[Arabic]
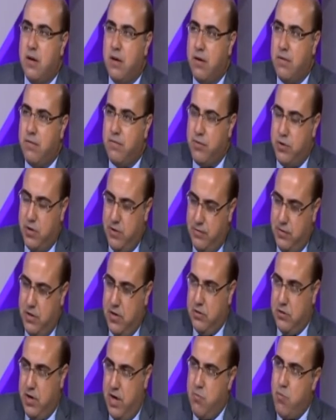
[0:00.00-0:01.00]
في, في
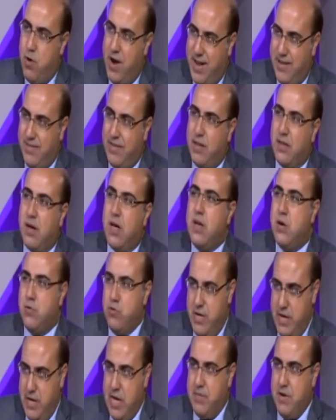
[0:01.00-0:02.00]
اطار محدد قد
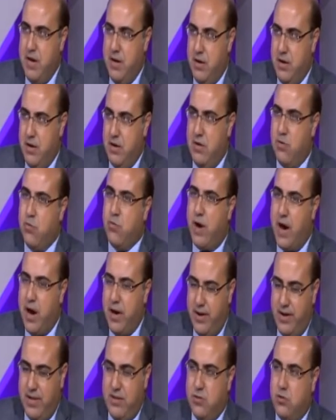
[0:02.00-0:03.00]
يكون ايجابي هنا لانه
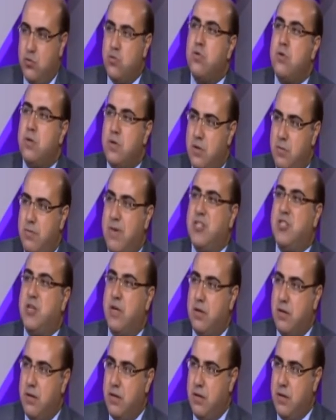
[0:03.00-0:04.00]
حركه السوق ماشيه
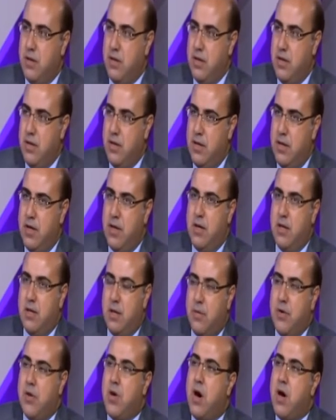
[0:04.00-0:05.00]

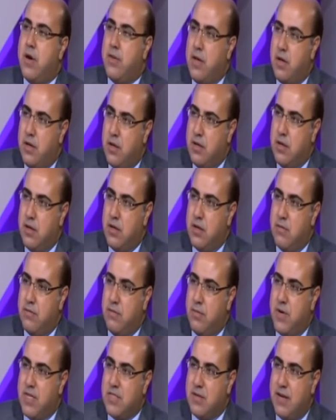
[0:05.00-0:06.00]
طب النهارده
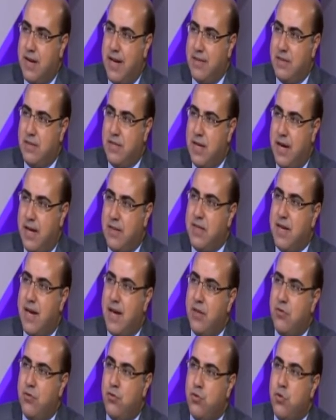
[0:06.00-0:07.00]
في مصر عندي عندي
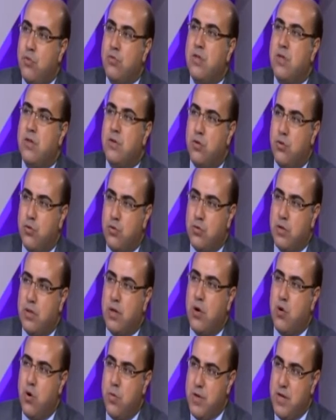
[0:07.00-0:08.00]
حاله ركود ركود
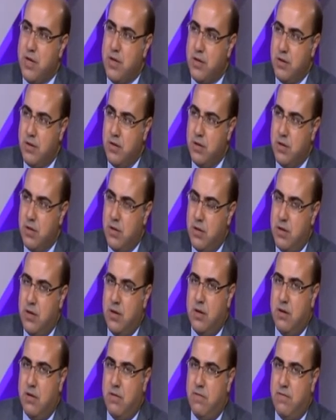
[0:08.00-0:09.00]
تضخمي
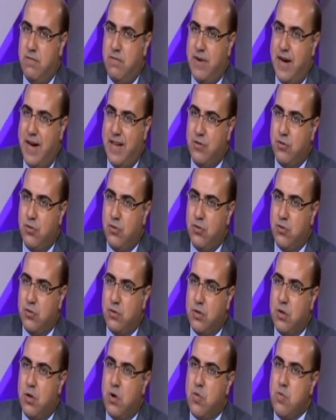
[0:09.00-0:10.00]
في حاله الركود
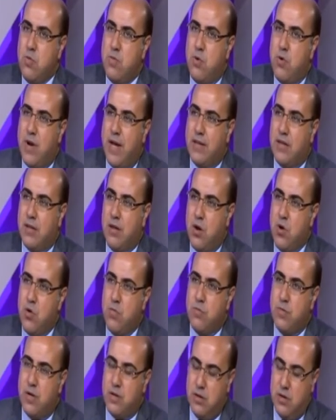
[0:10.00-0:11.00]
التضخمي بقول على
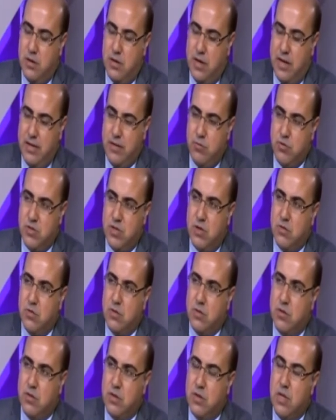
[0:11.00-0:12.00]
التضخم عندي مستويات
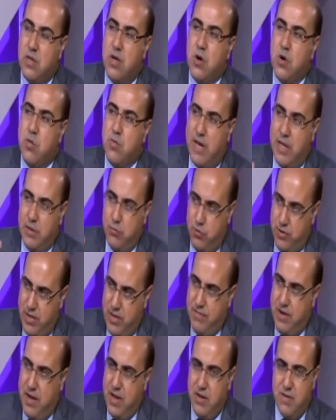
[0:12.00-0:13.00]
التضخم كانت
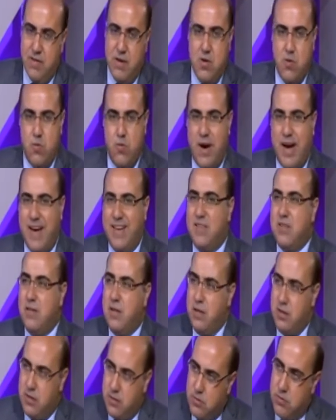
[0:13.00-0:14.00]
مرتفعه
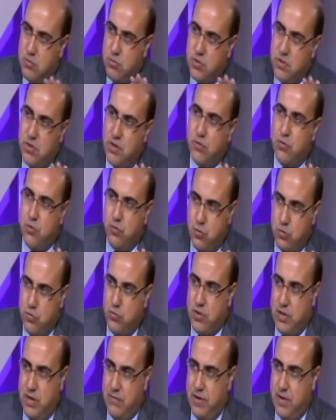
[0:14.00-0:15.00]
وعندي مستويات ركود
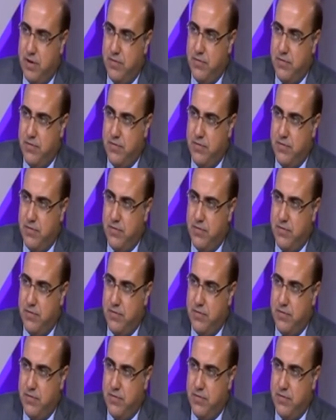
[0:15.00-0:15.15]
مرتفعه